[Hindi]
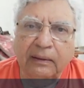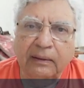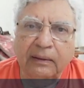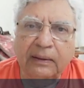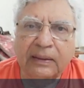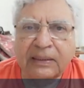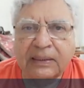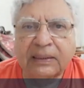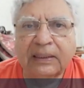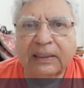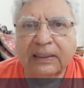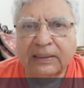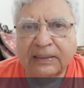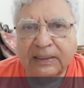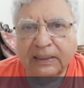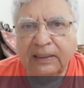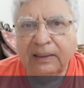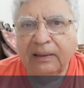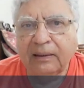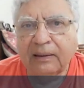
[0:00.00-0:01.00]
इस तरह
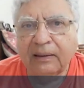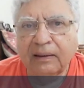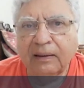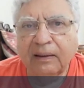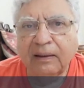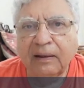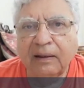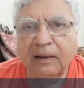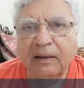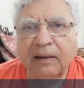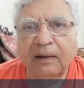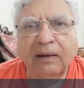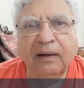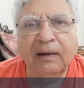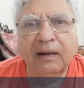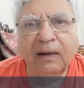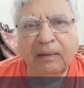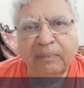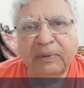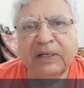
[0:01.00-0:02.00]
से
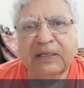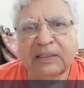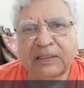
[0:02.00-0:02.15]
हमने